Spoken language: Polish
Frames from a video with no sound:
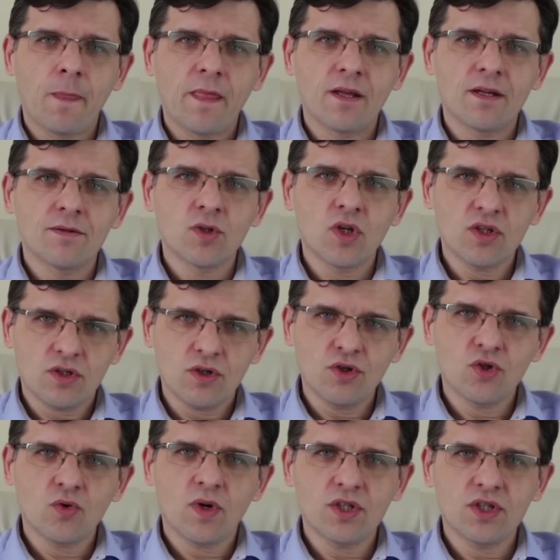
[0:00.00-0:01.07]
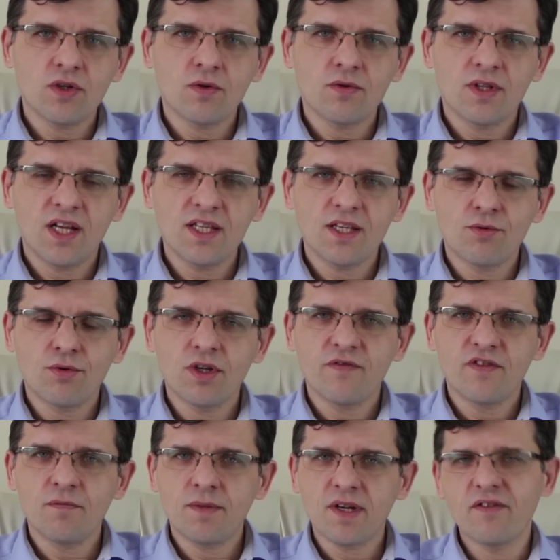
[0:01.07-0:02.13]
E, no, skończyła się dla niektórych
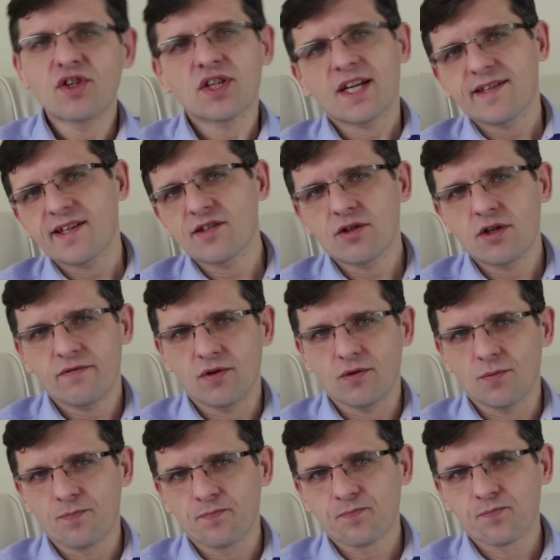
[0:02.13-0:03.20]
firm prawie że katastrofą,